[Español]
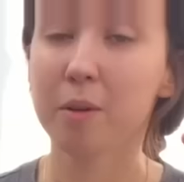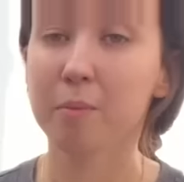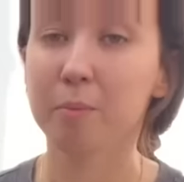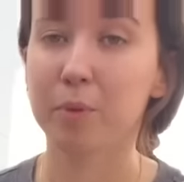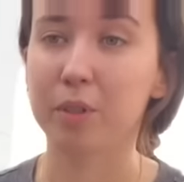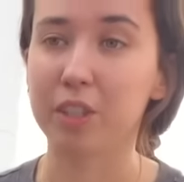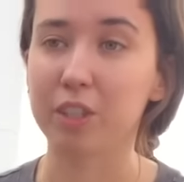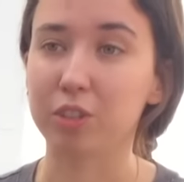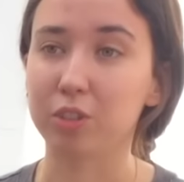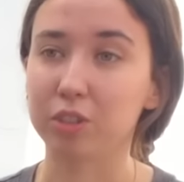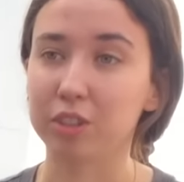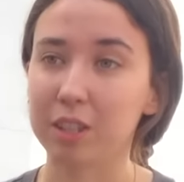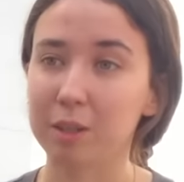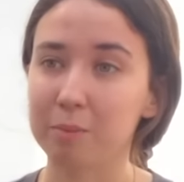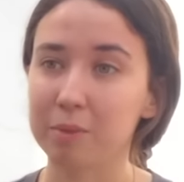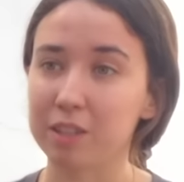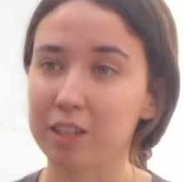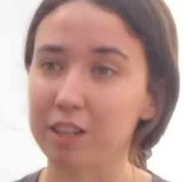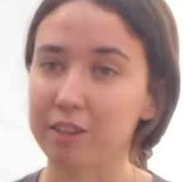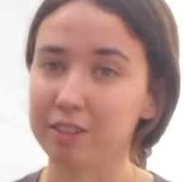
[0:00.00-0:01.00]
por eso
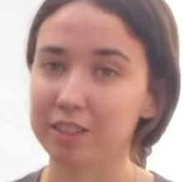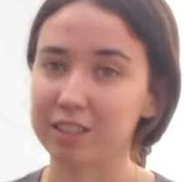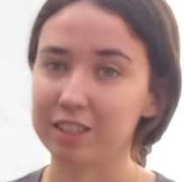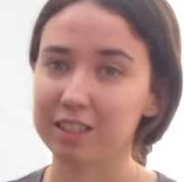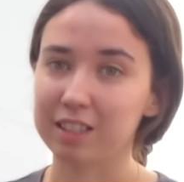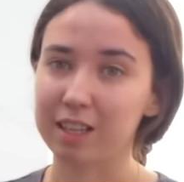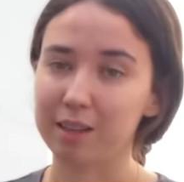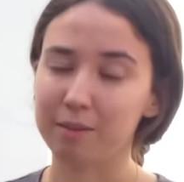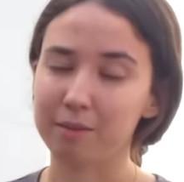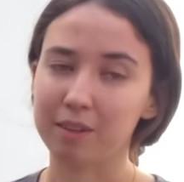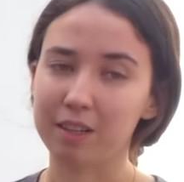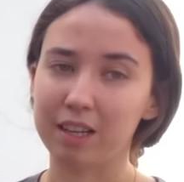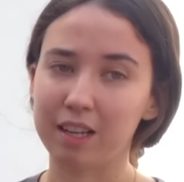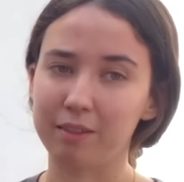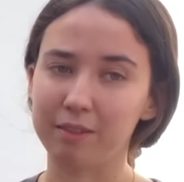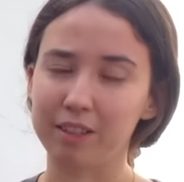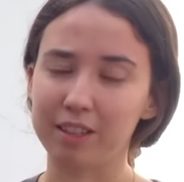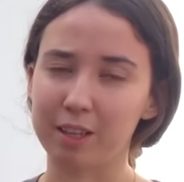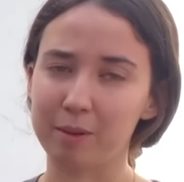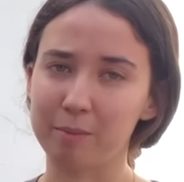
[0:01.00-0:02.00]
también a veces la, la
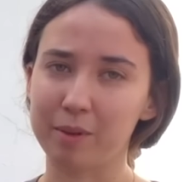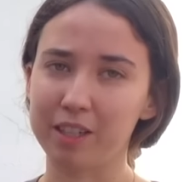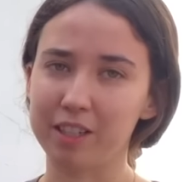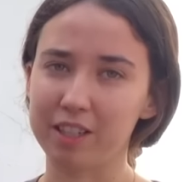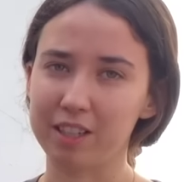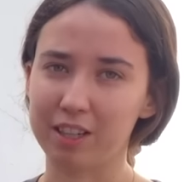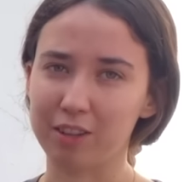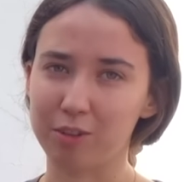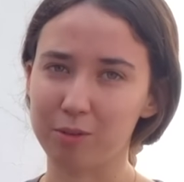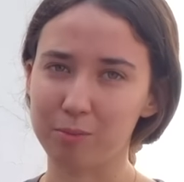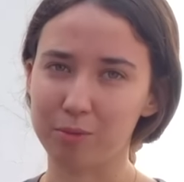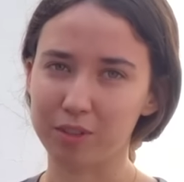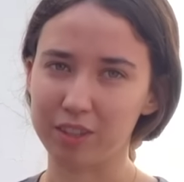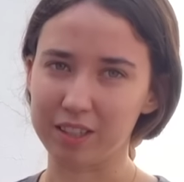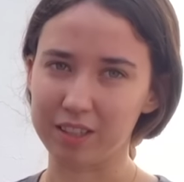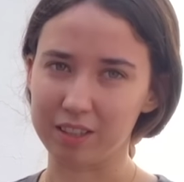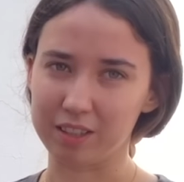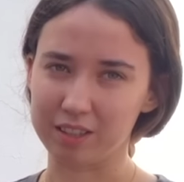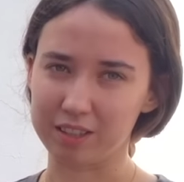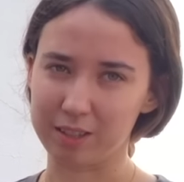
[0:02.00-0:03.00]
vida marina como
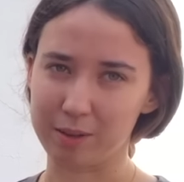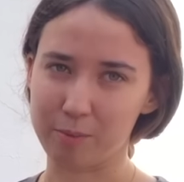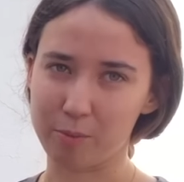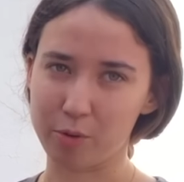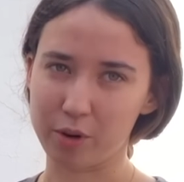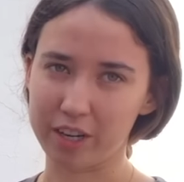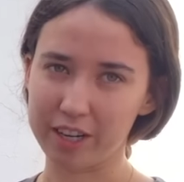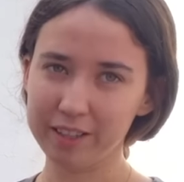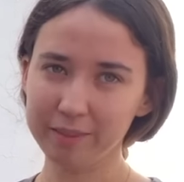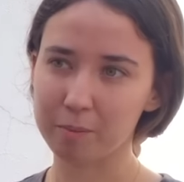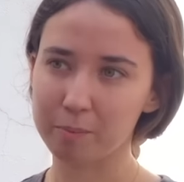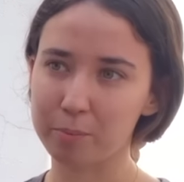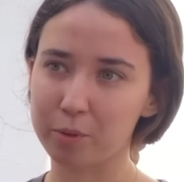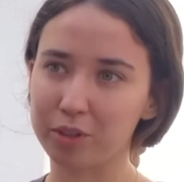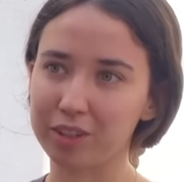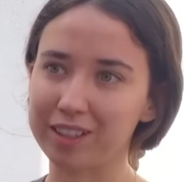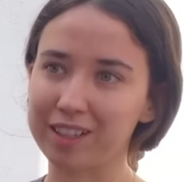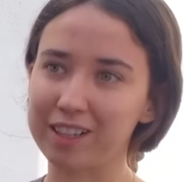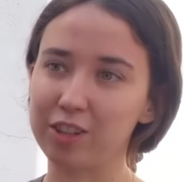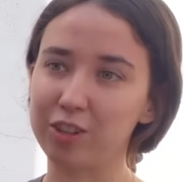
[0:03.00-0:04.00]
que se muere
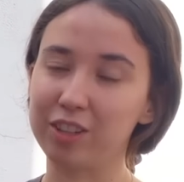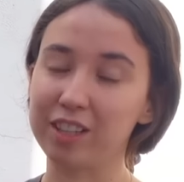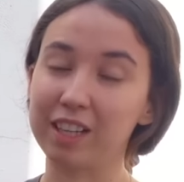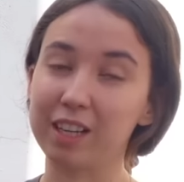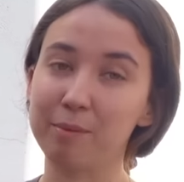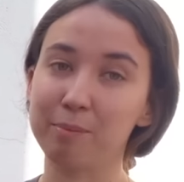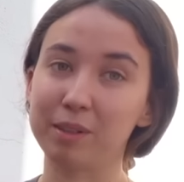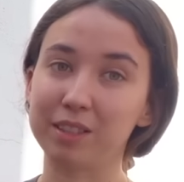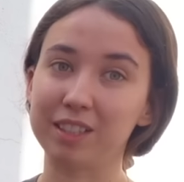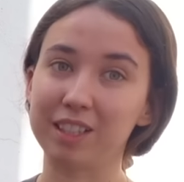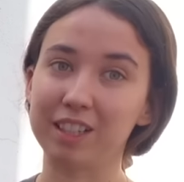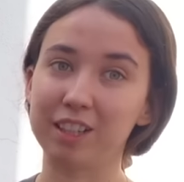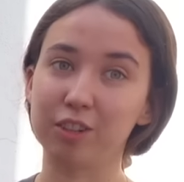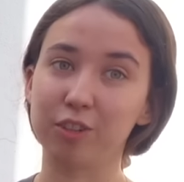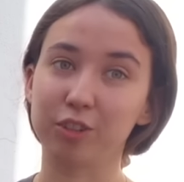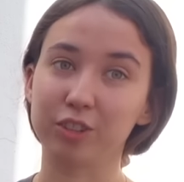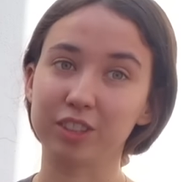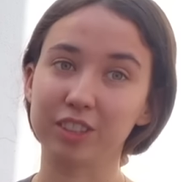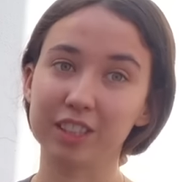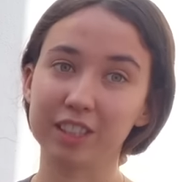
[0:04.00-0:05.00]
porque no deja pasar el
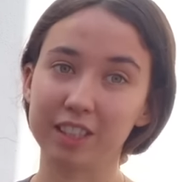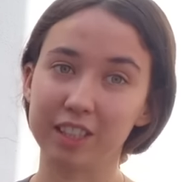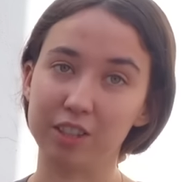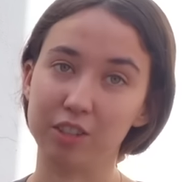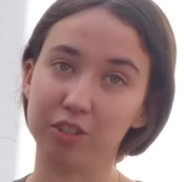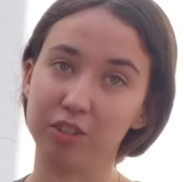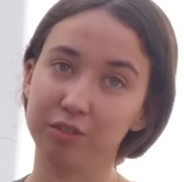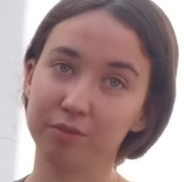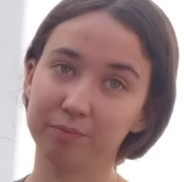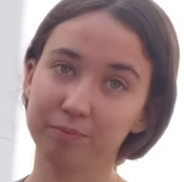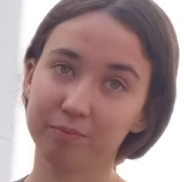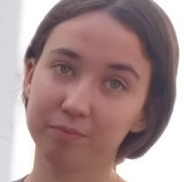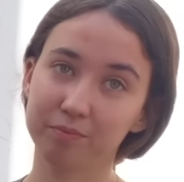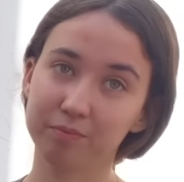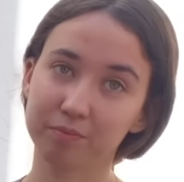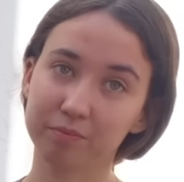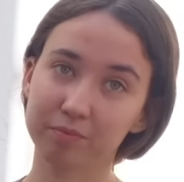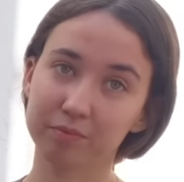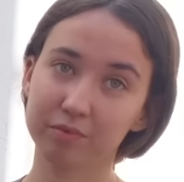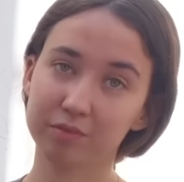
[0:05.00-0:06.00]
oxígeno.
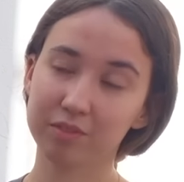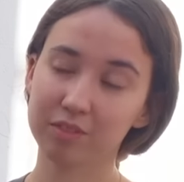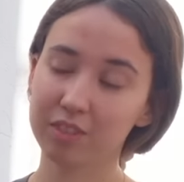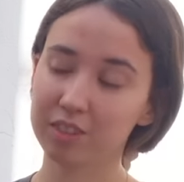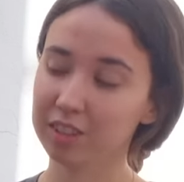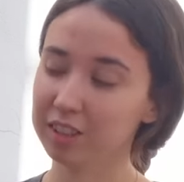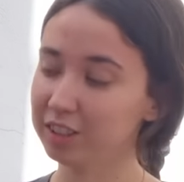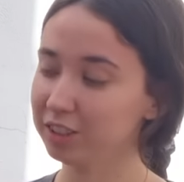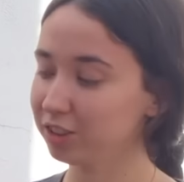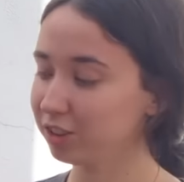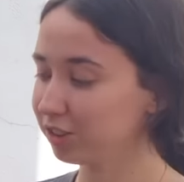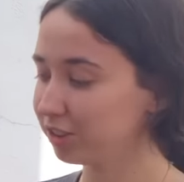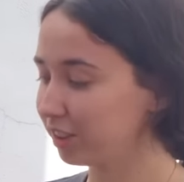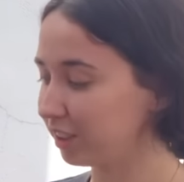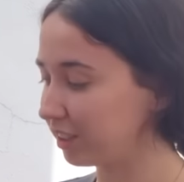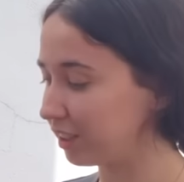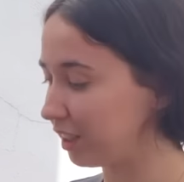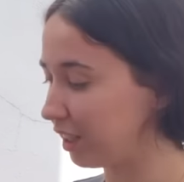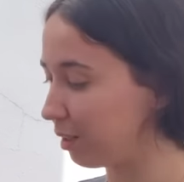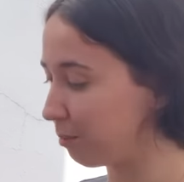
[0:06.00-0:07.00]
Entonces
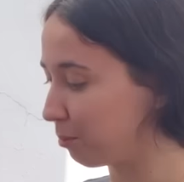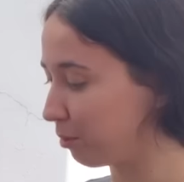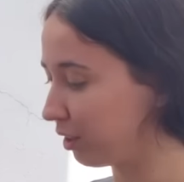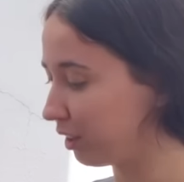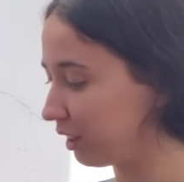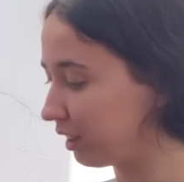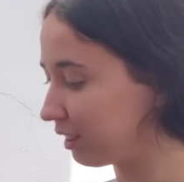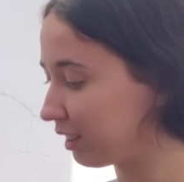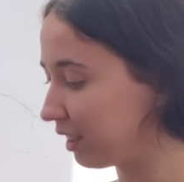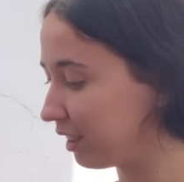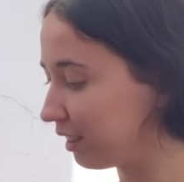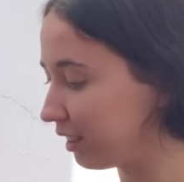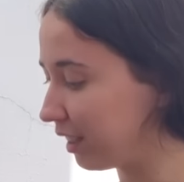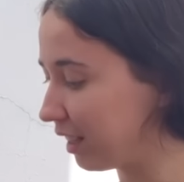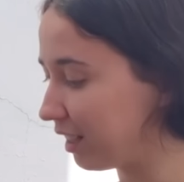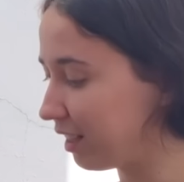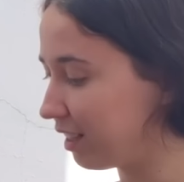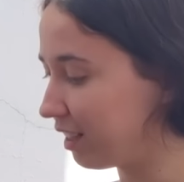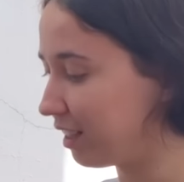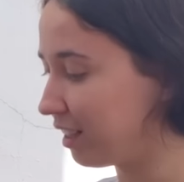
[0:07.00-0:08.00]
si le pones aceite
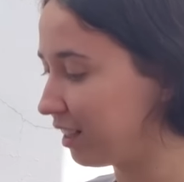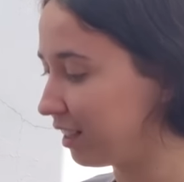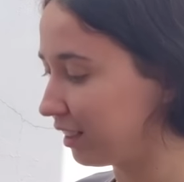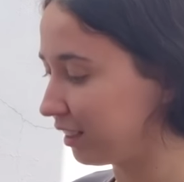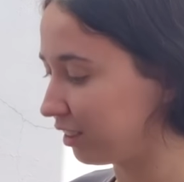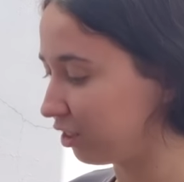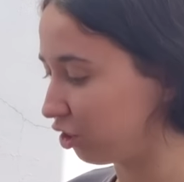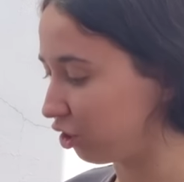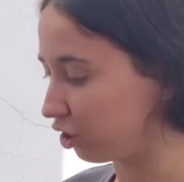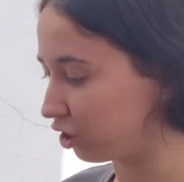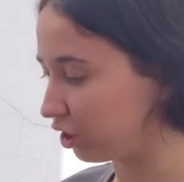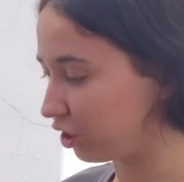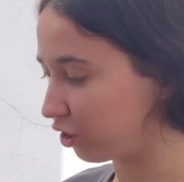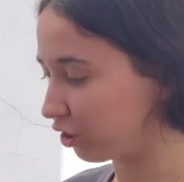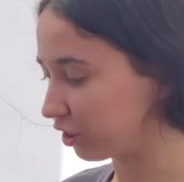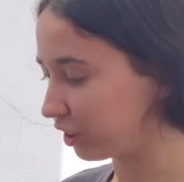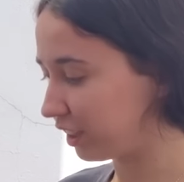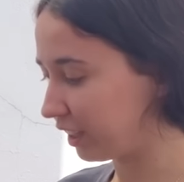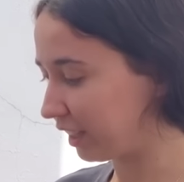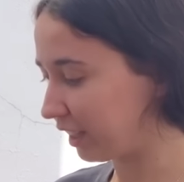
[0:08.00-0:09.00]
no se
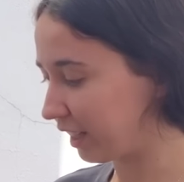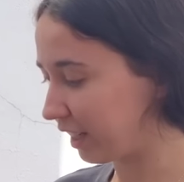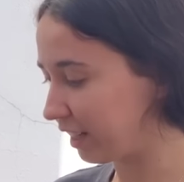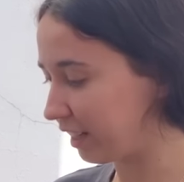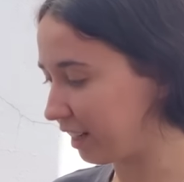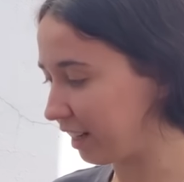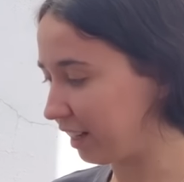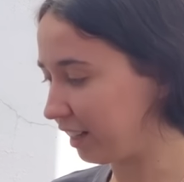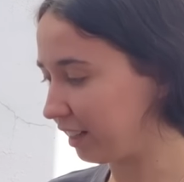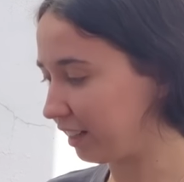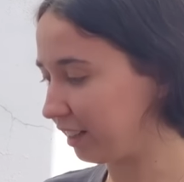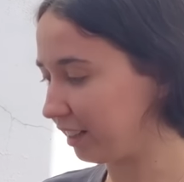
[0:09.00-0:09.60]
oxigena